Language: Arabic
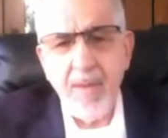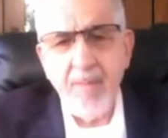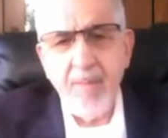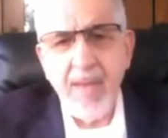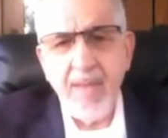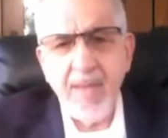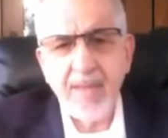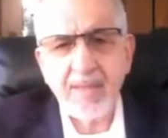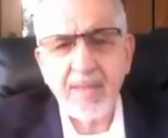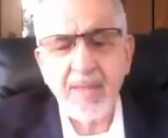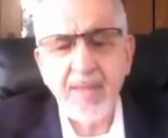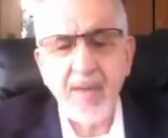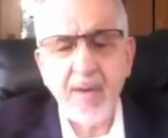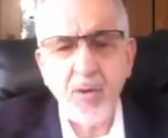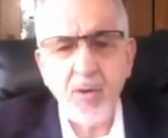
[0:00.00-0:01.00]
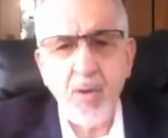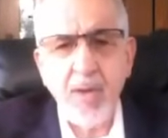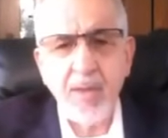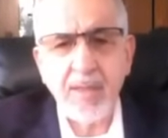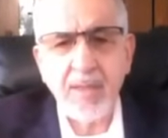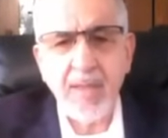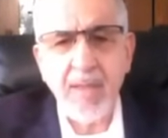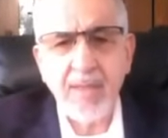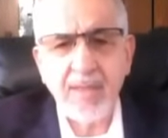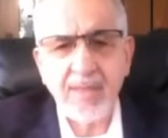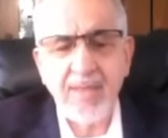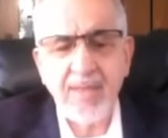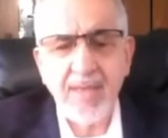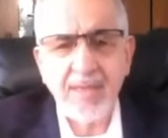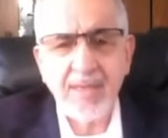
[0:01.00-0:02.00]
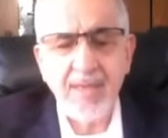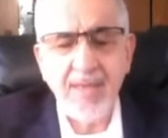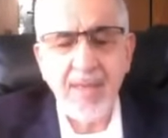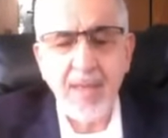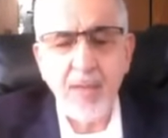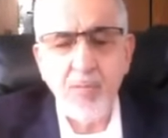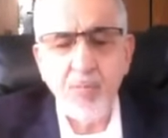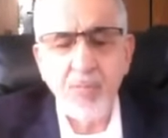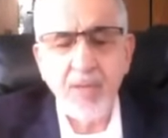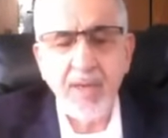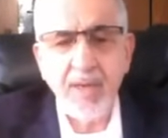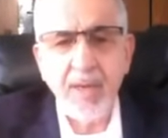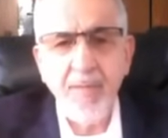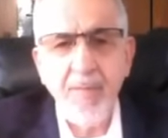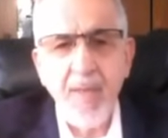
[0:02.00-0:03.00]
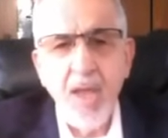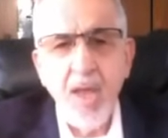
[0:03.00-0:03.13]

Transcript: ما هي السيناريوهات السياسية الممكنة